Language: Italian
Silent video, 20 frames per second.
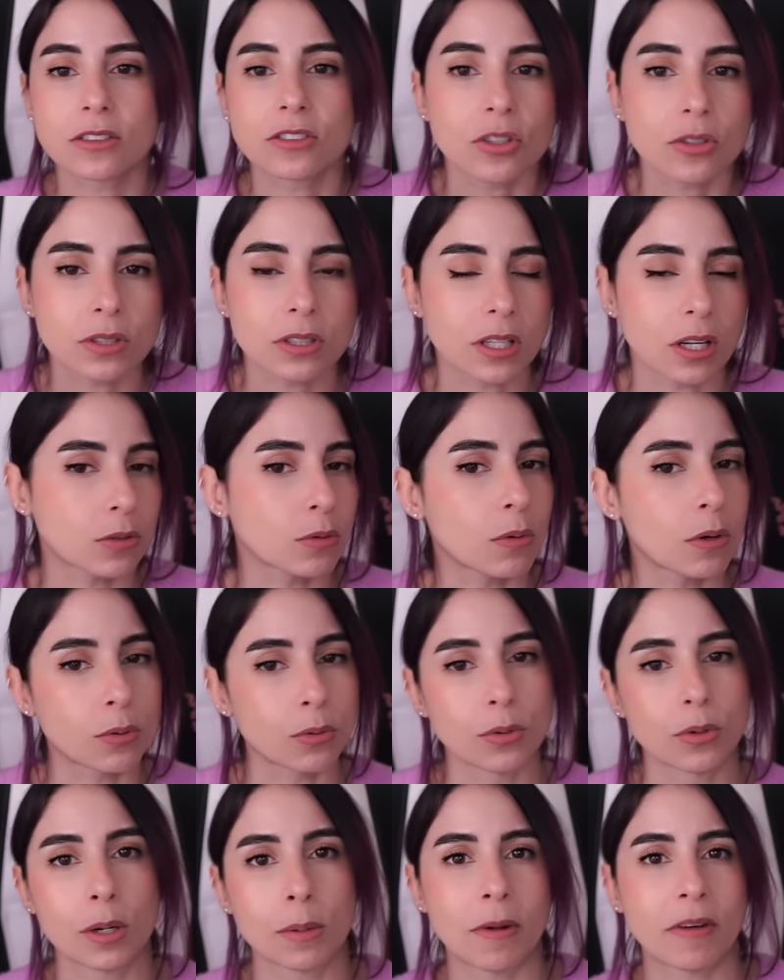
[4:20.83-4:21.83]
C'è cioè, ogni tanto
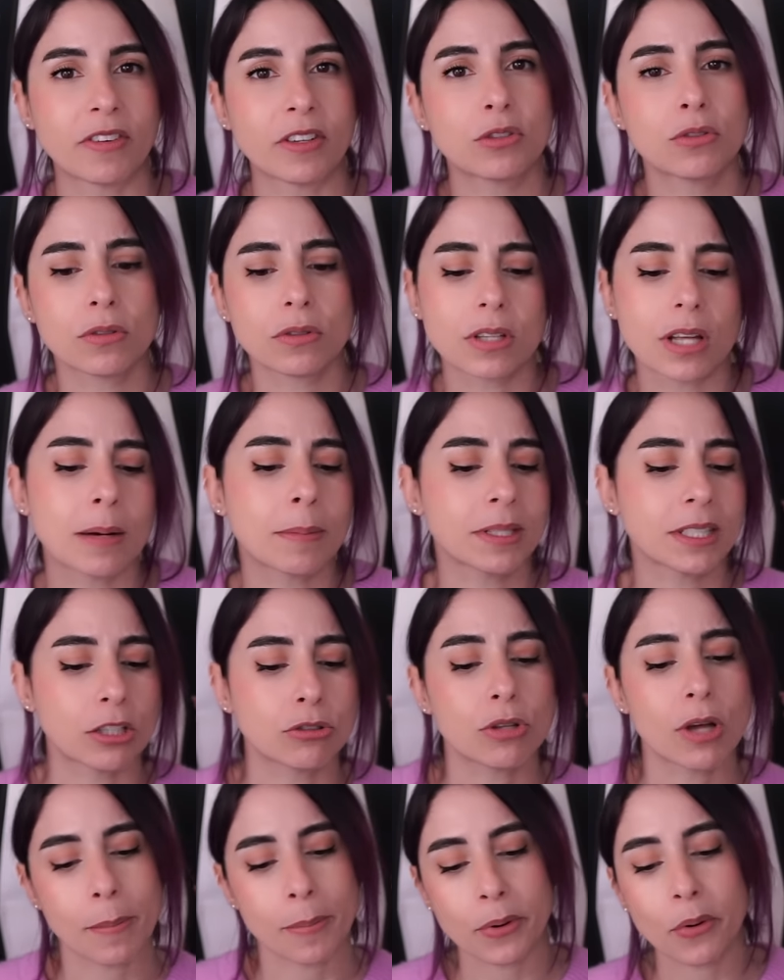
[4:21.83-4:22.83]
qualcuno che mi ha fatto notare, e mi ha
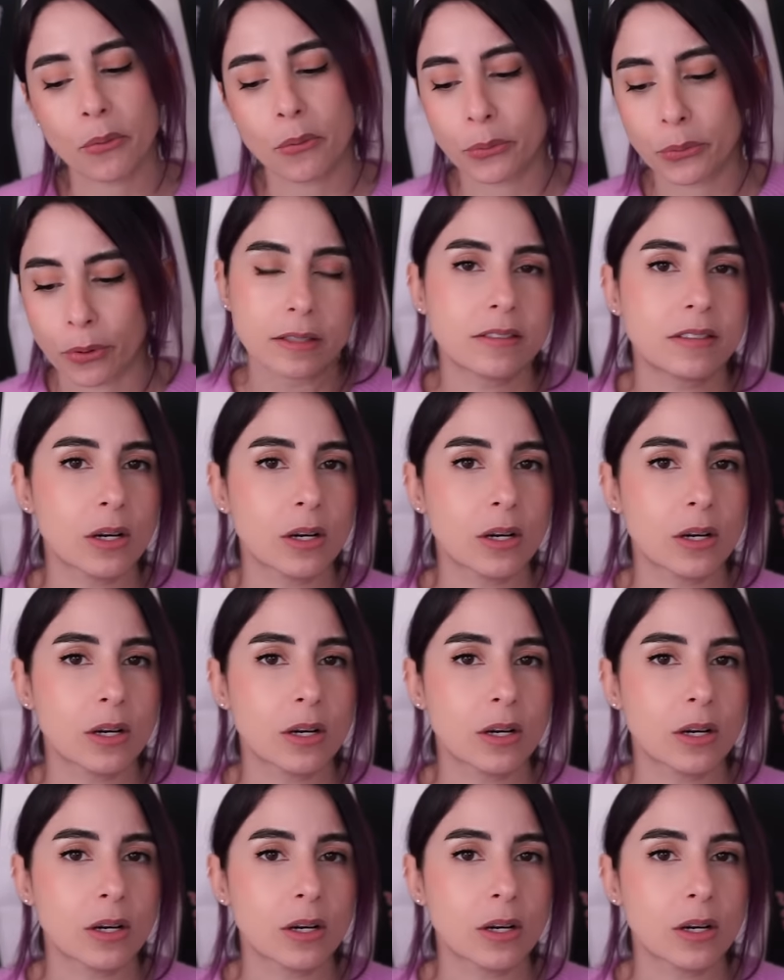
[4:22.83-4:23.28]
detto: Eh, però, curo,